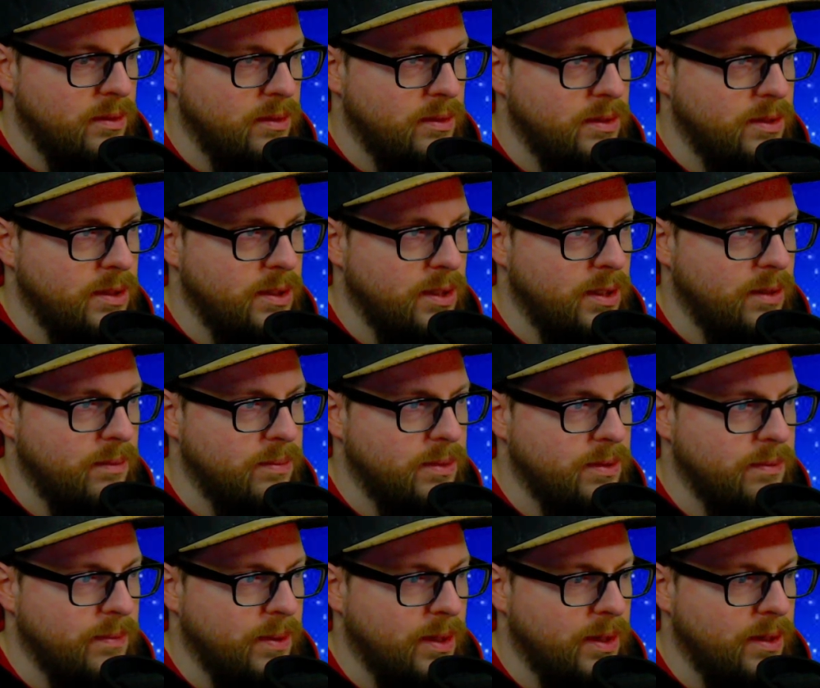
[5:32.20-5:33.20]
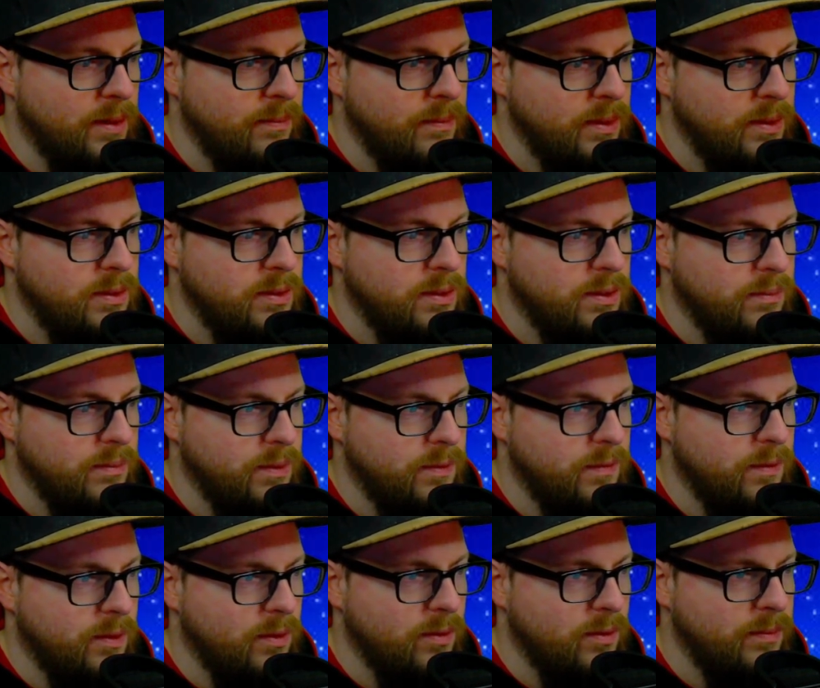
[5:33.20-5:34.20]
Hier gebe ich mal einen mit, damit
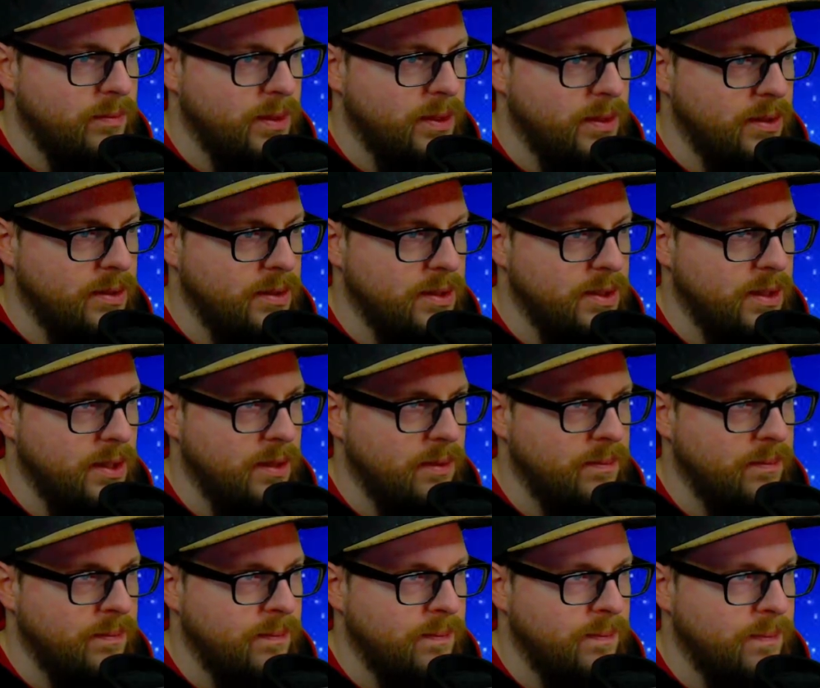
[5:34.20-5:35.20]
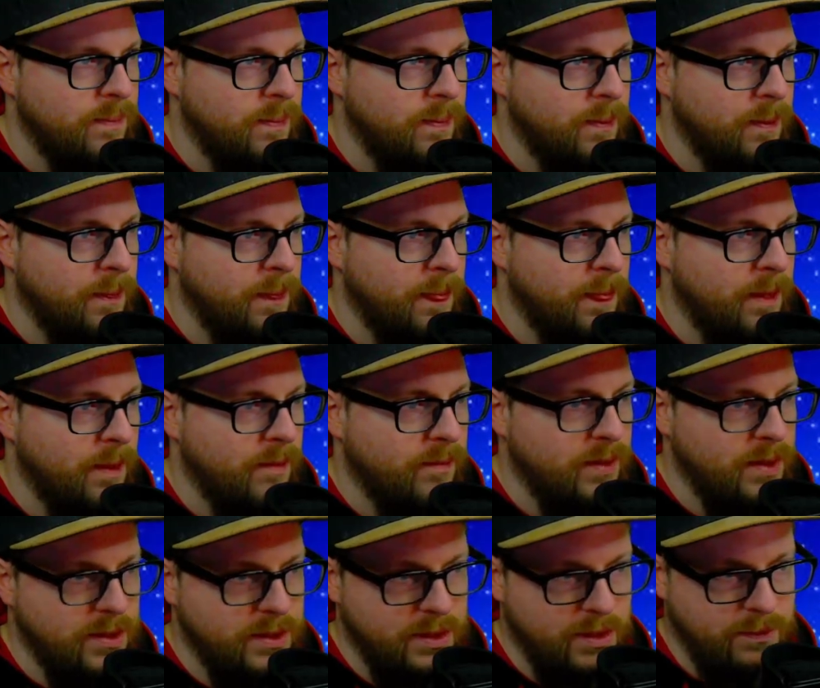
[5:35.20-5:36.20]
wir auch Minions haben.
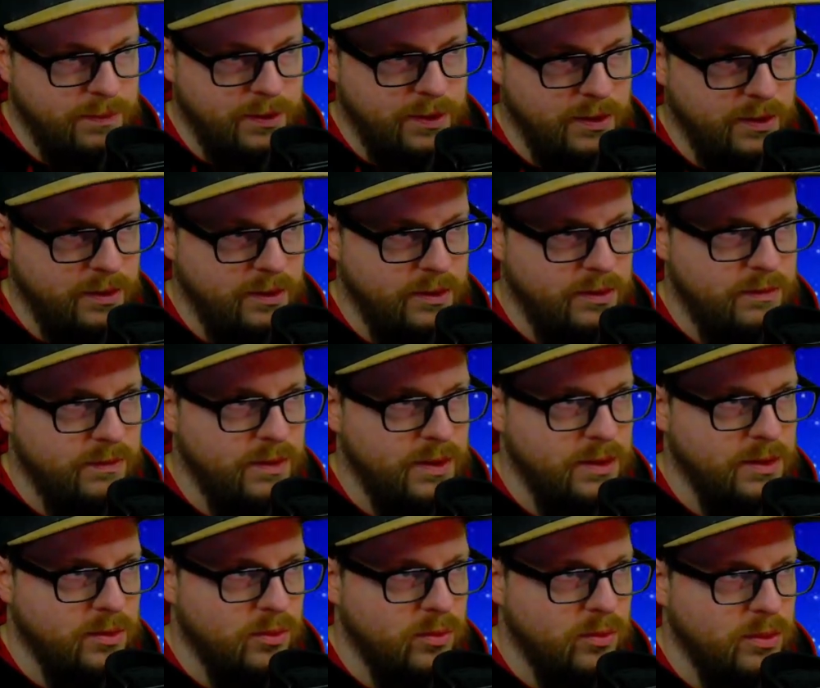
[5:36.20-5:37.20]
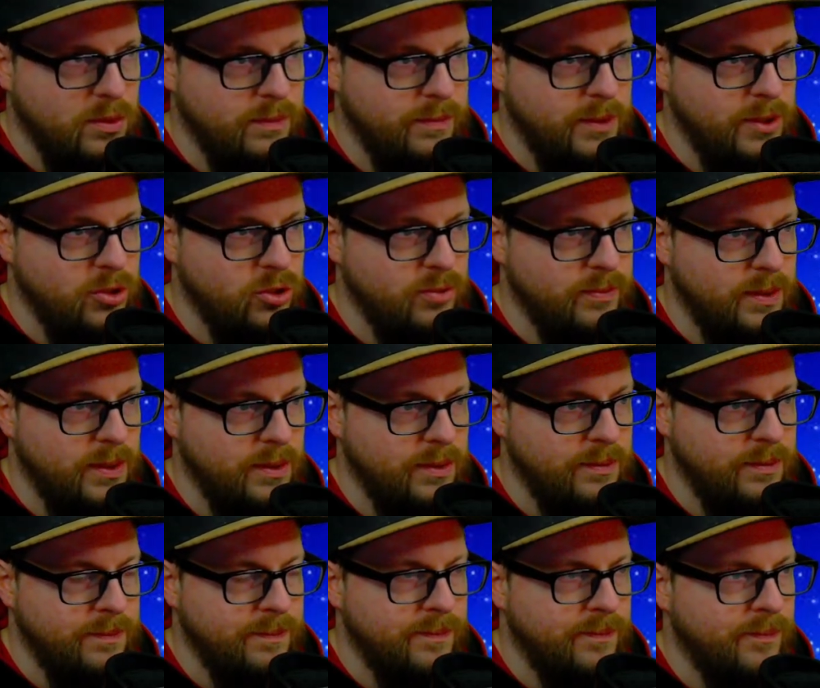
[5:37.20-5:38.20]
Weil ich habe hier, ich will das rote Match
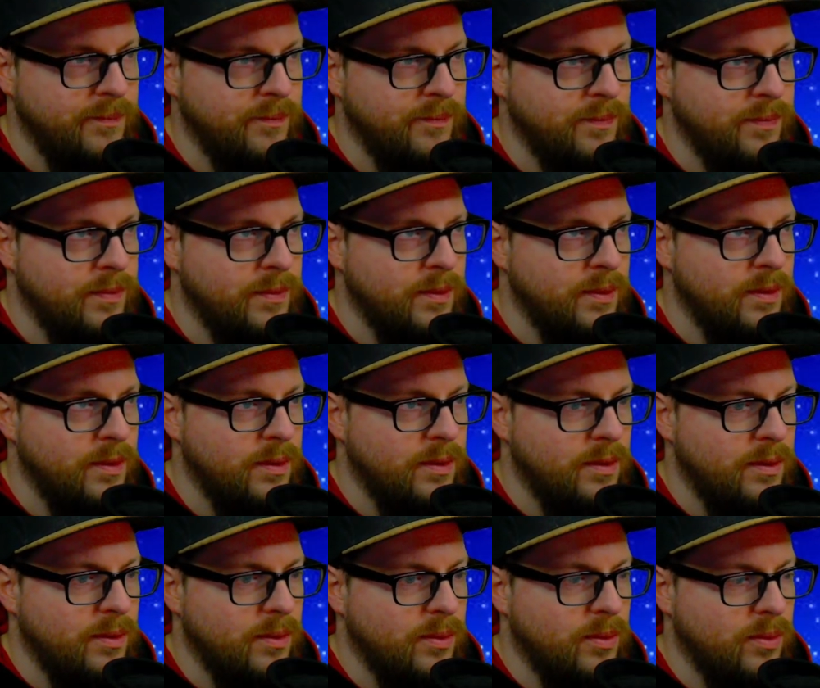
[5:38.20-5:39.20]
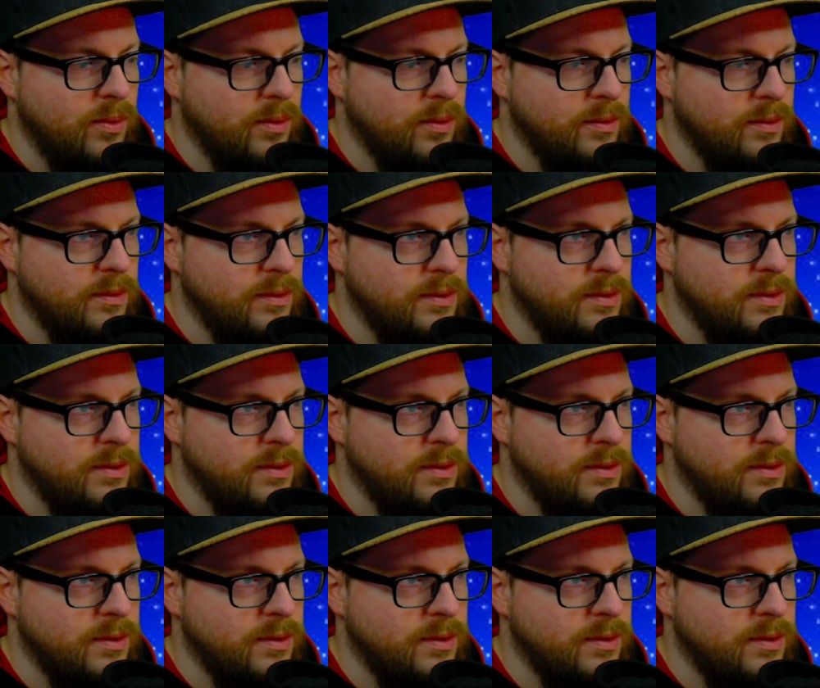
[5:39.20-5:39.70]
machen. Und